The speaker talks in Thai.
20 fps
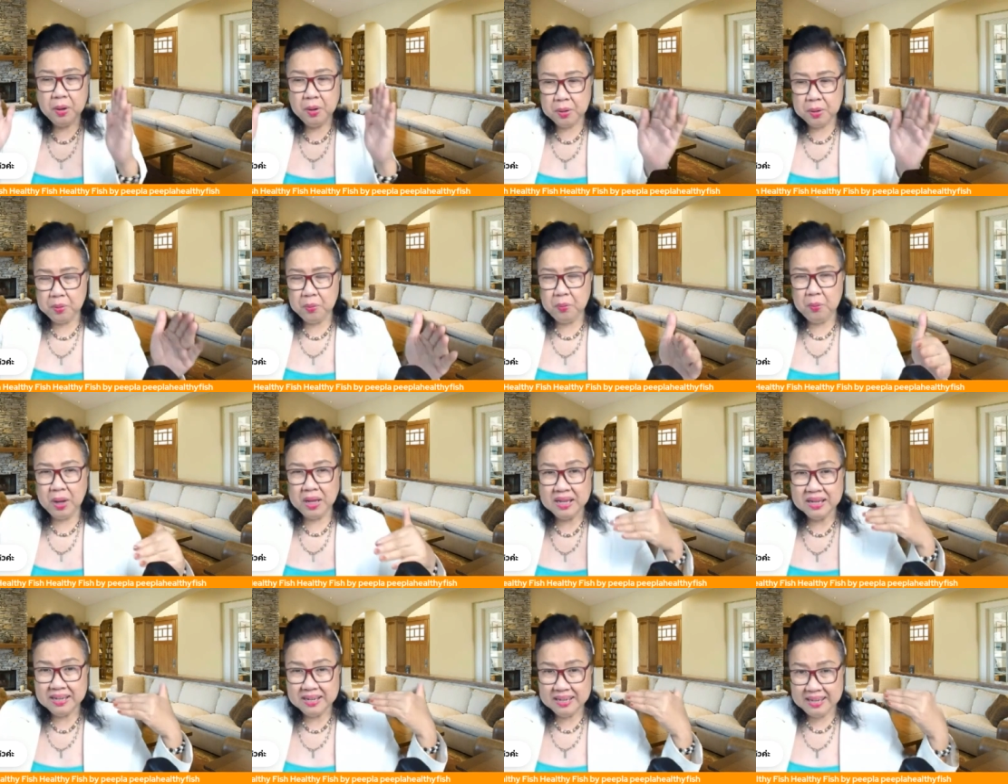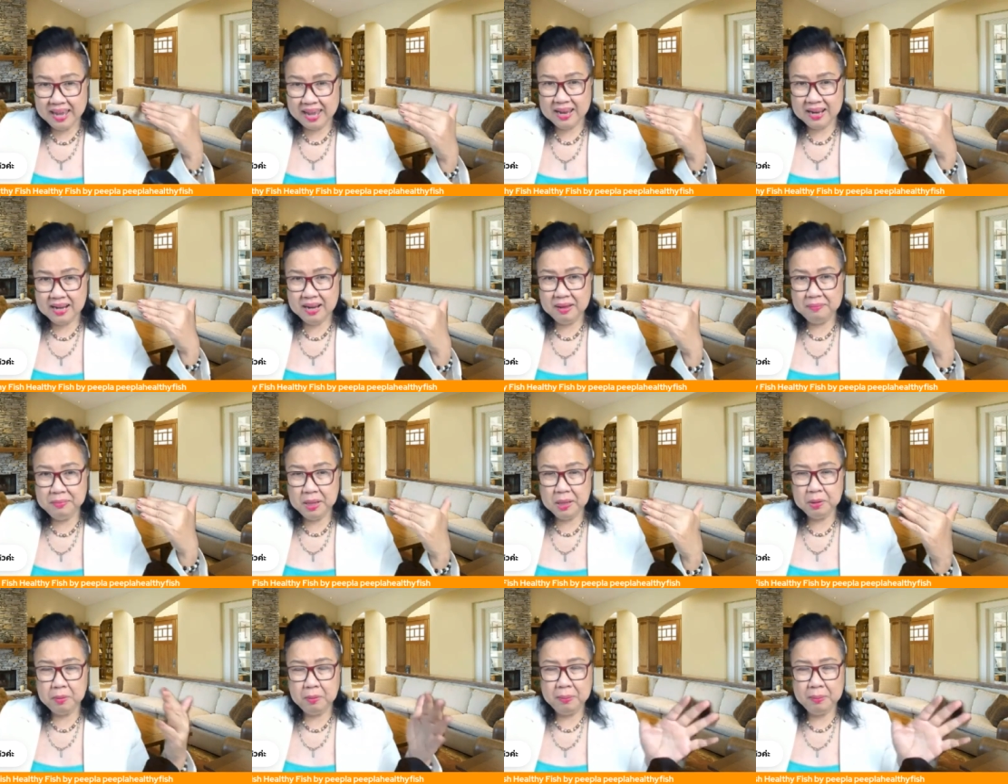รวยเก่งและมี
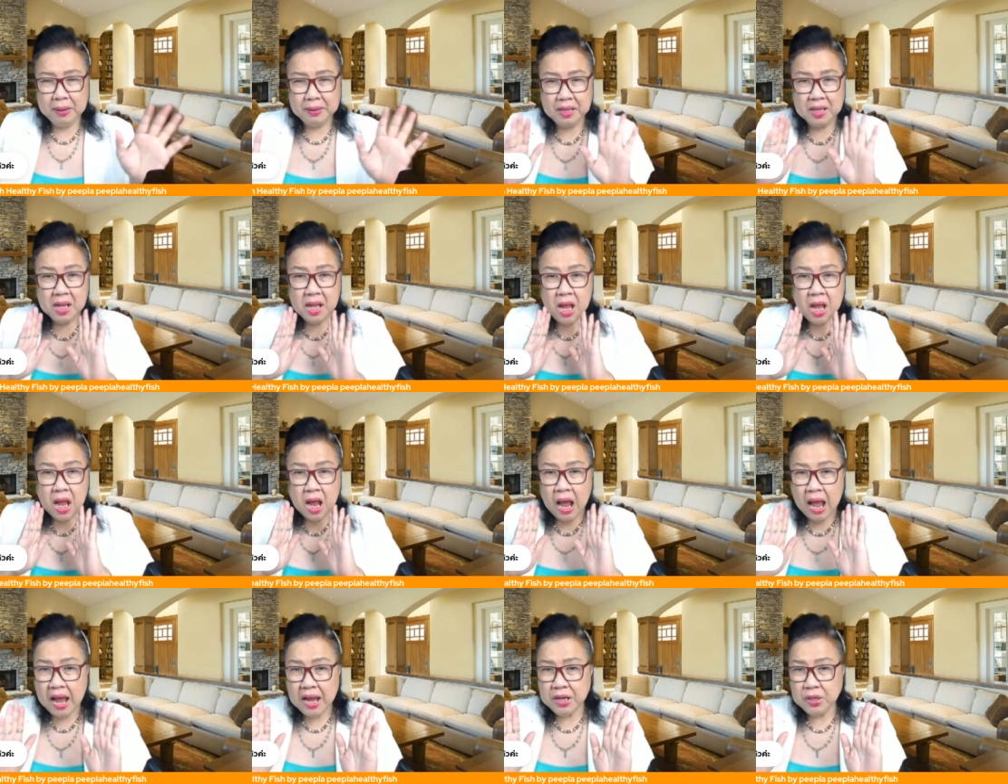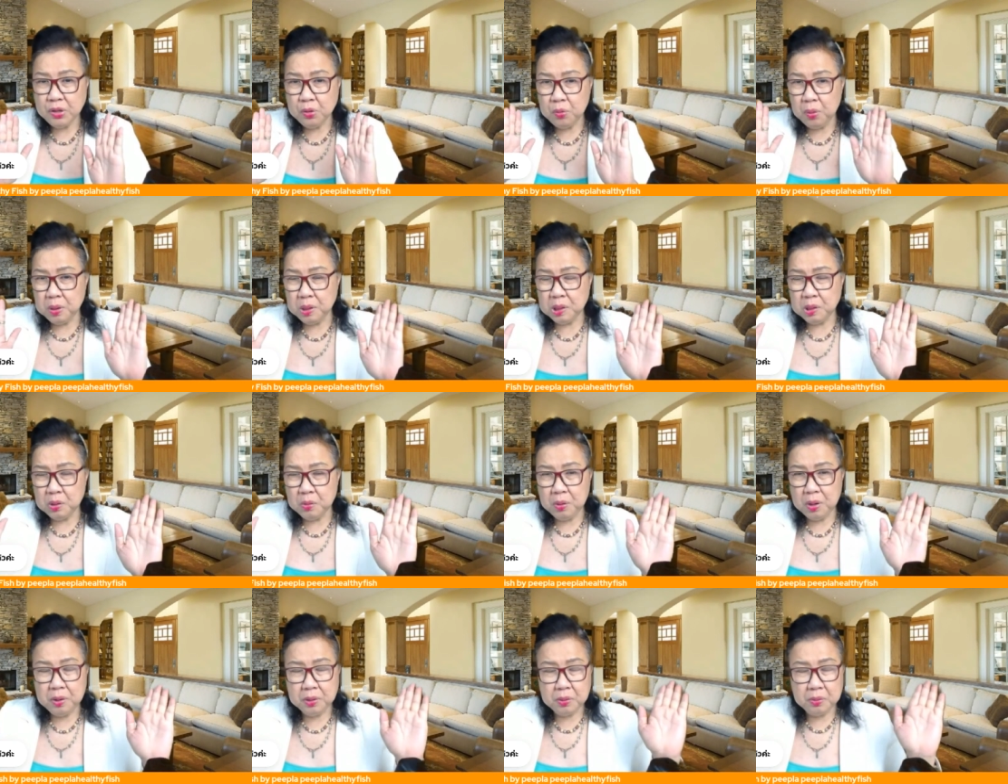สุขภาพดีให้ทุกคนสวย
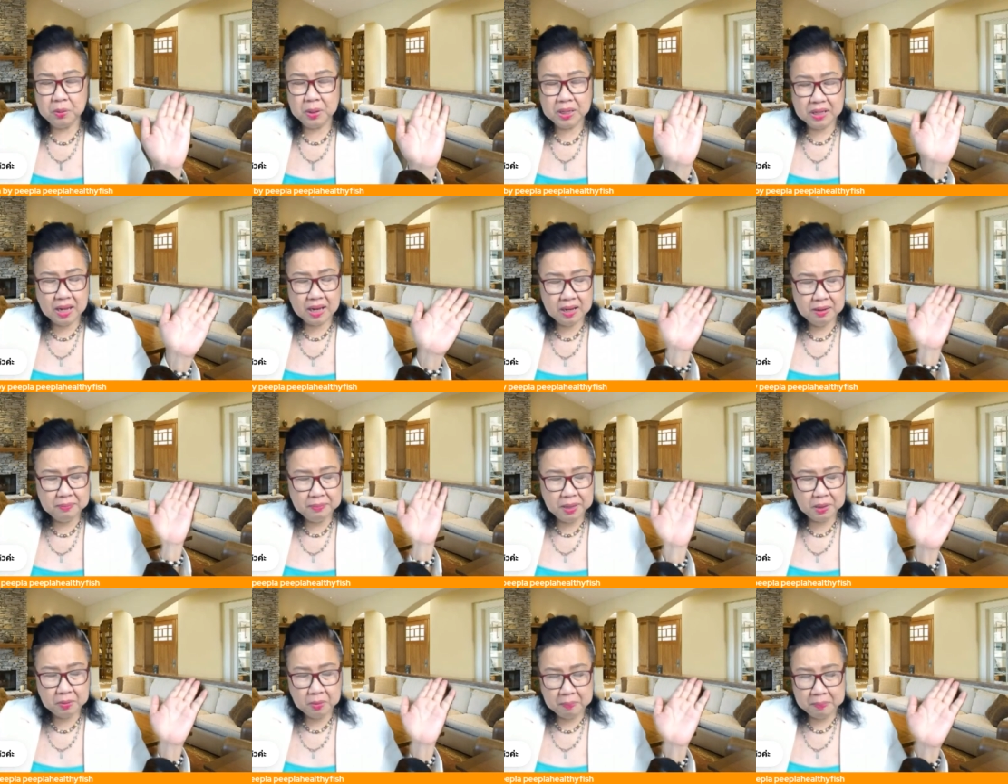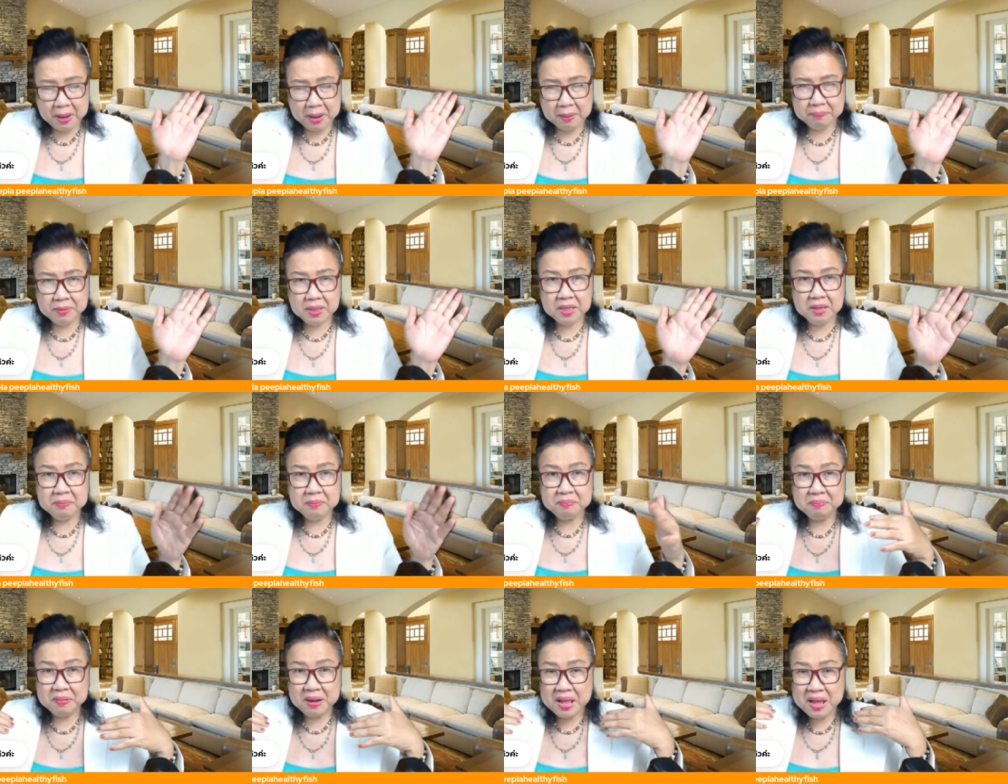รวยเก่งและมีสุขภาพดี
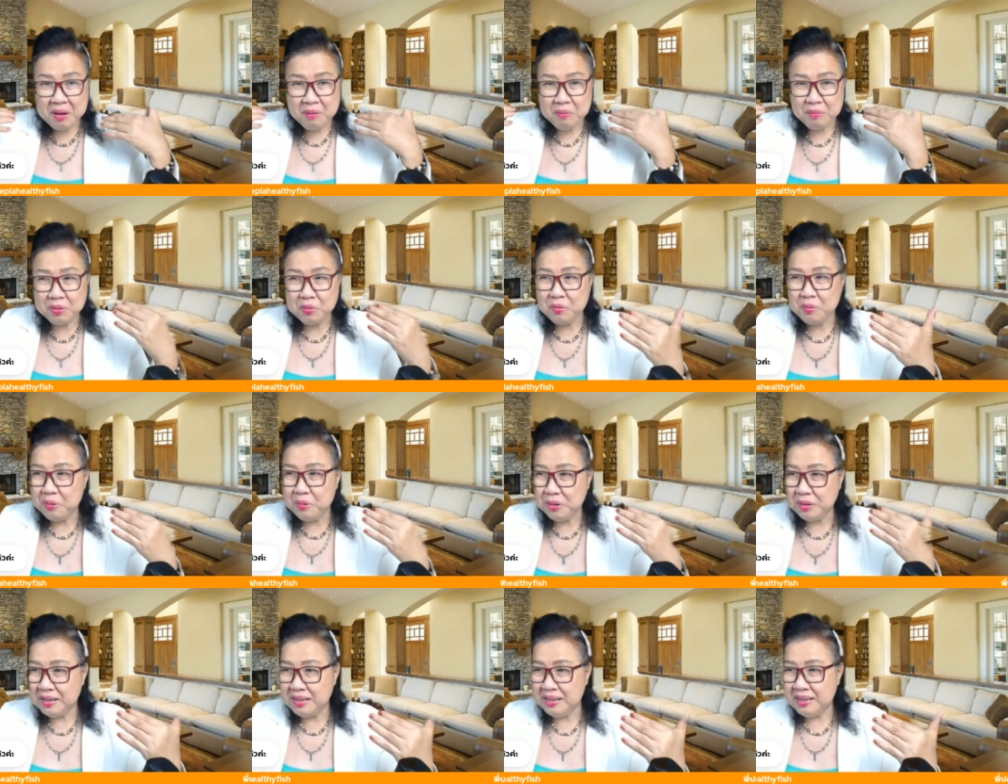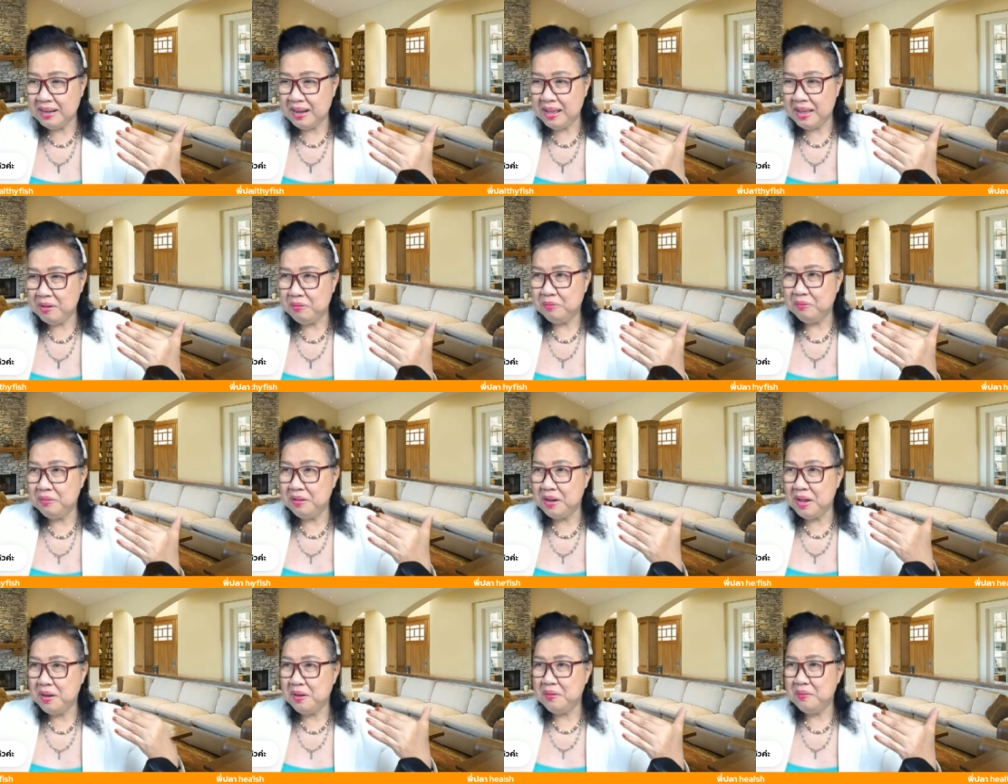แล้วทุกคนดีแล้วแน่
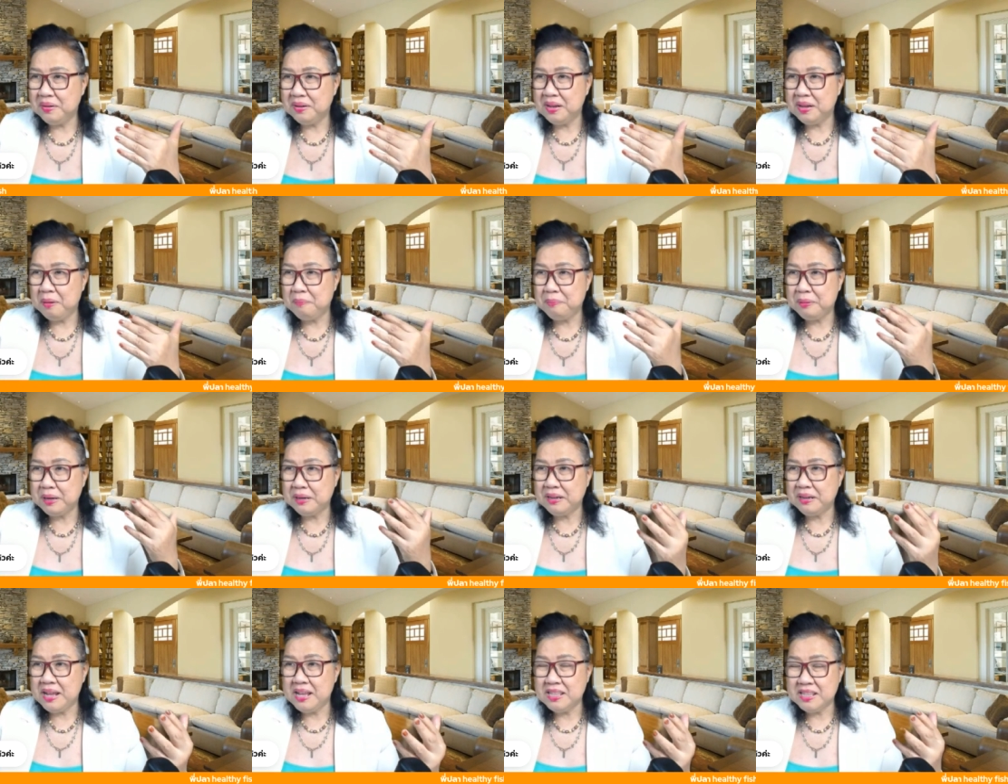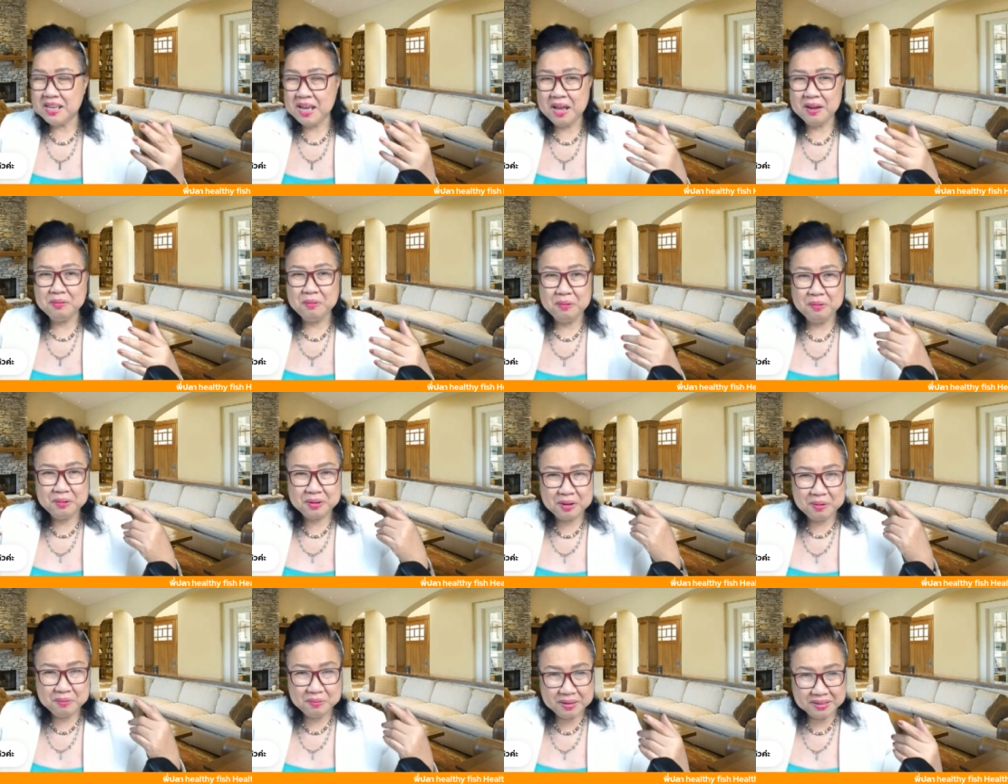นอนครับประเทศชาติของเรา
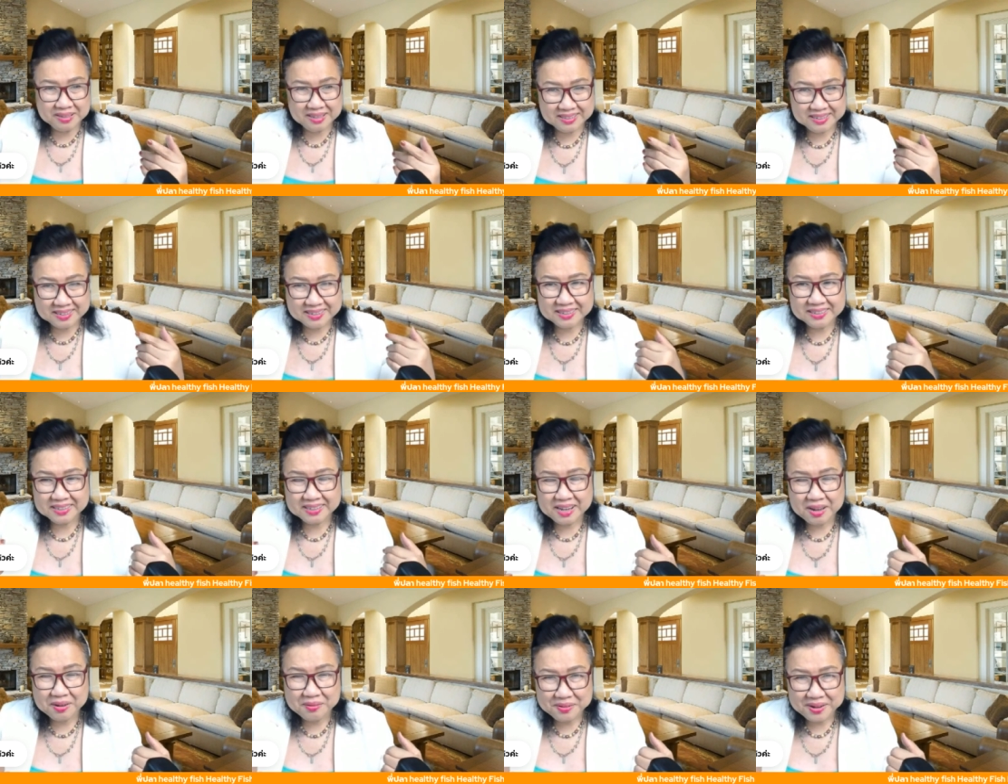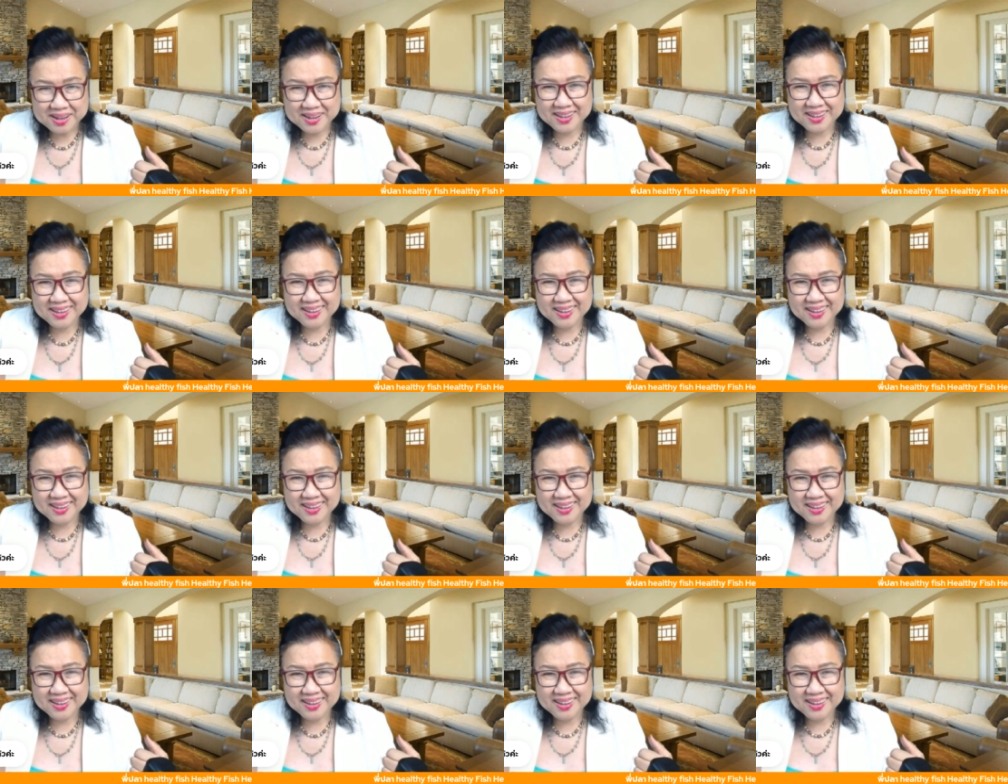ก็จะเจริญก้าวหน้า